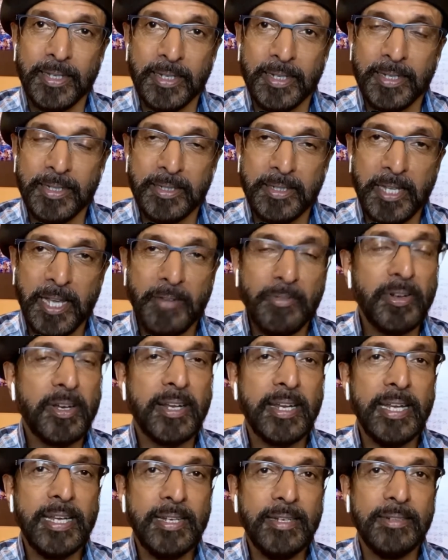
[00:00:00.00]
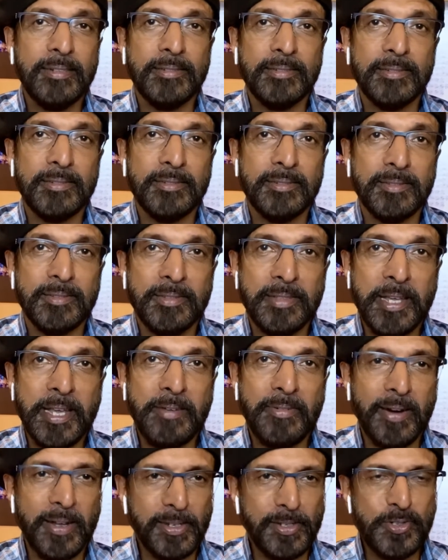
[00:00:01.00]
ये द एवरग्रीन
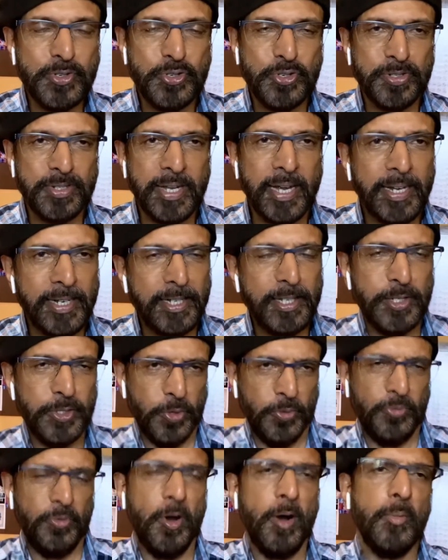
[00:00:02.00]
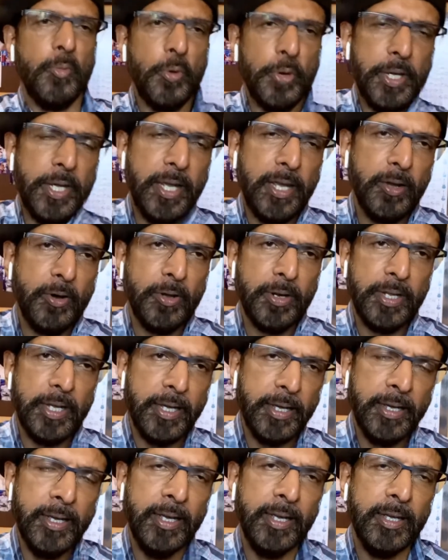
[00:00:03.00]
देव आनंद सोसाइटी जो फॉर्म हुई है और
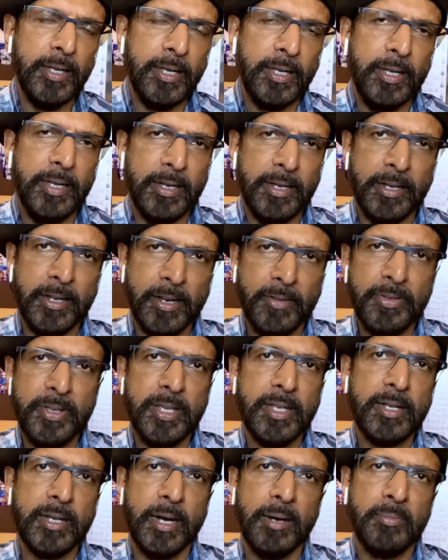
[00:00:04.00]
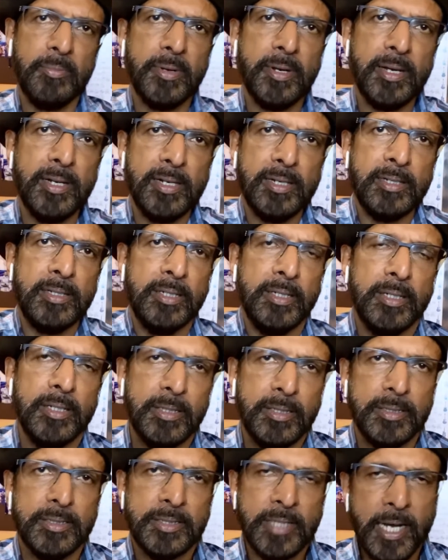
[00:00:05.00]
ये रवि कामरा
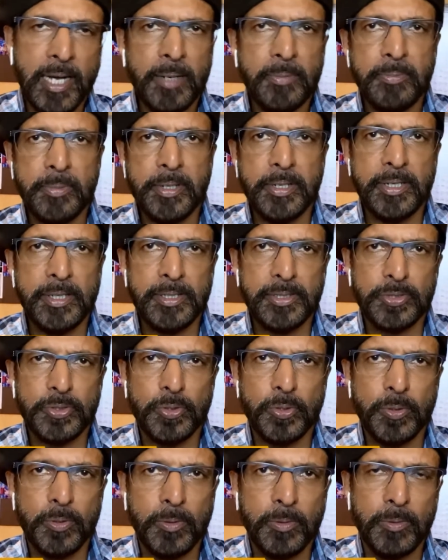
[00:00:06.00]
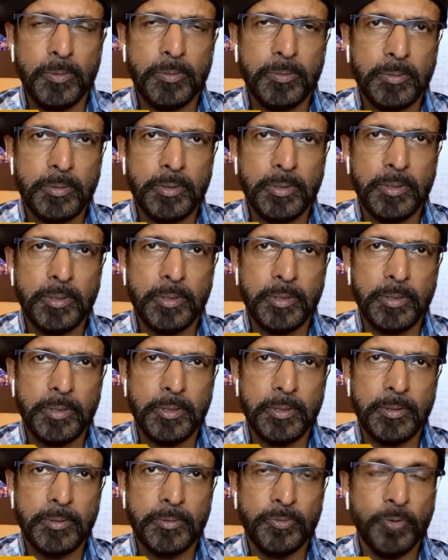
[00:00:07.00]
साहब ने इसको
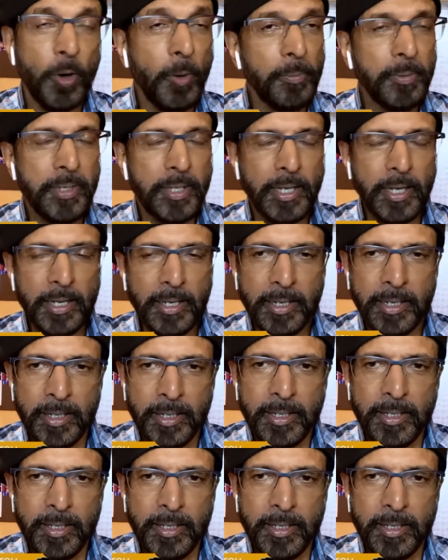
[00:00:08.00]
फॉर्म किया है